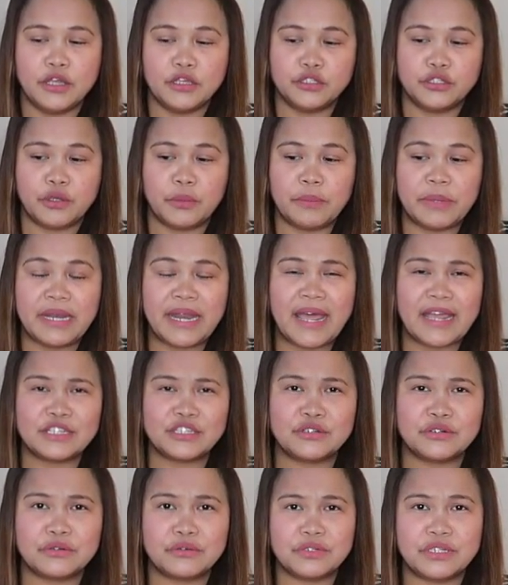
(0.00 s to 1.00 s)
So,
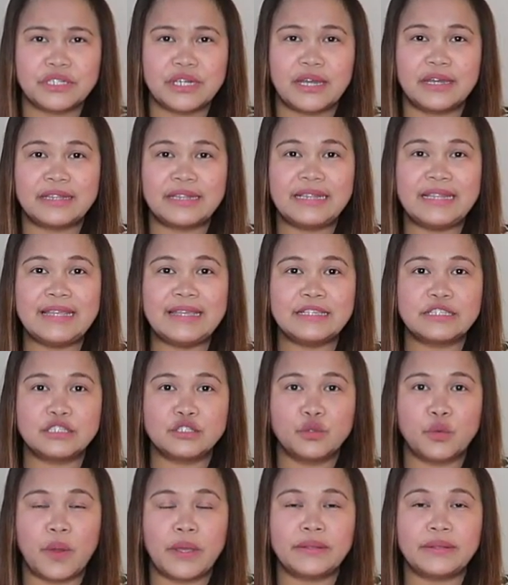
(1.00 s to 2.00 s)
mineasure ko siya at
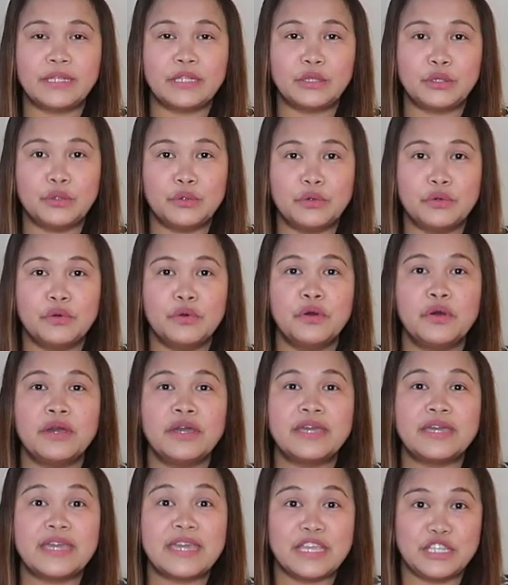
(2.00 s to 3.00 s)
least 22
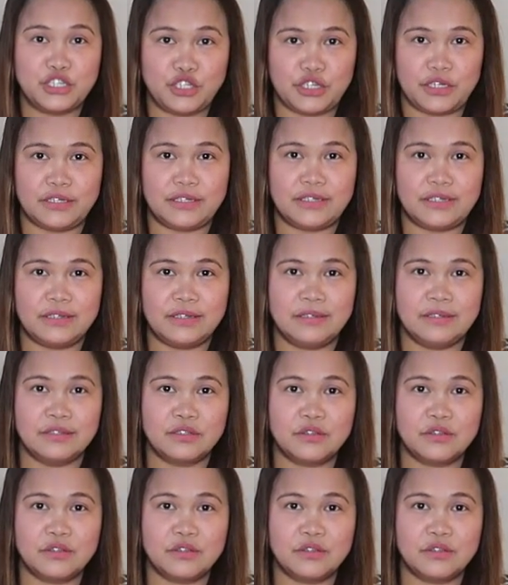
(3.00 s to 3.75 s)
inches.